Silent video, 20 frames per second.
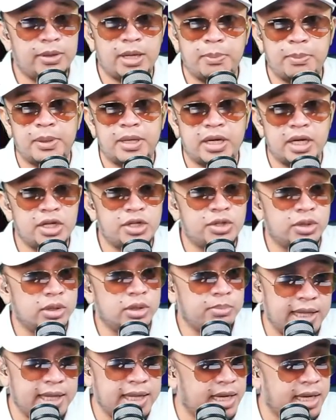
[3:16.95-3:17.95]

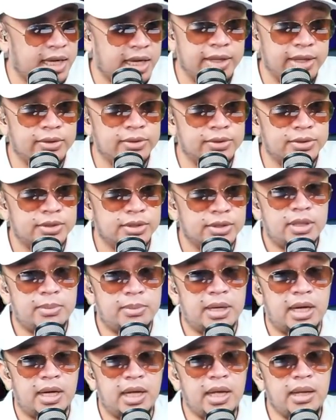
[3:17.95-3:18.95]
Preparation inaayos, di
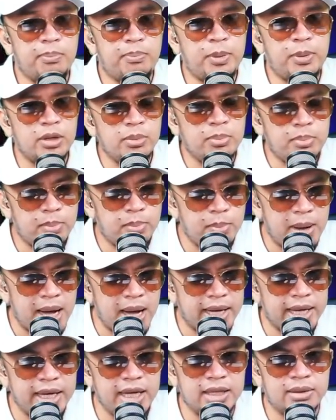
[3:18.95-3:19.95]
ba? Eh, pero
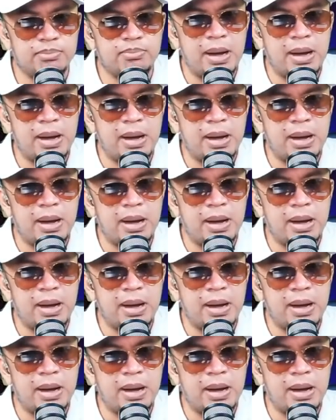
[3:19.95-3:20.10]
bakit?